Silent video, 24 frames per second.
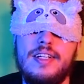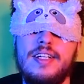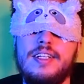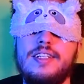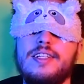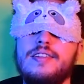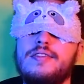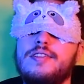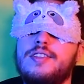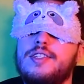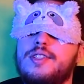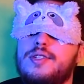
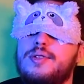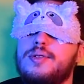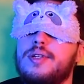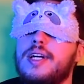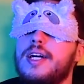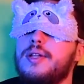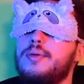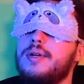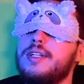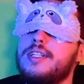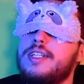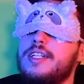Daysy w życiu.
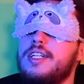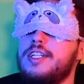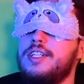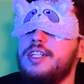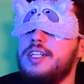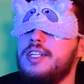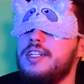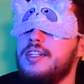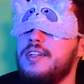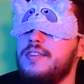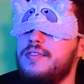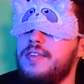Jadłaś jakieś
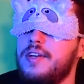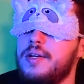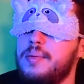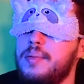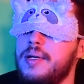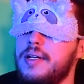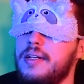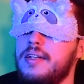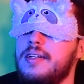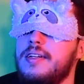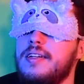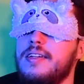inne
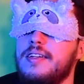firmy?